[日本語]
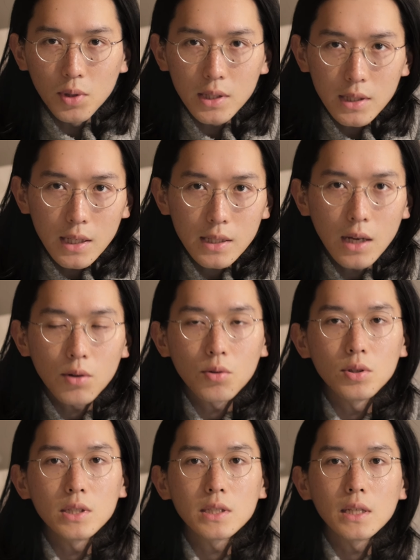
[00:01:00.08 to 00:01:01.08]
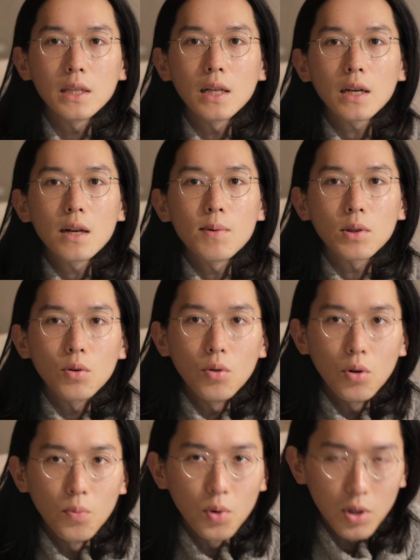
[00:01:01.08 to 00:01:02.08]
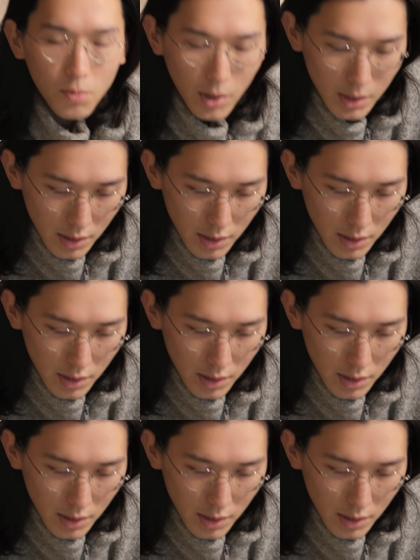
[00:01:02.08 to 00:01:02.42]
もですね、参考にしていただければと思いま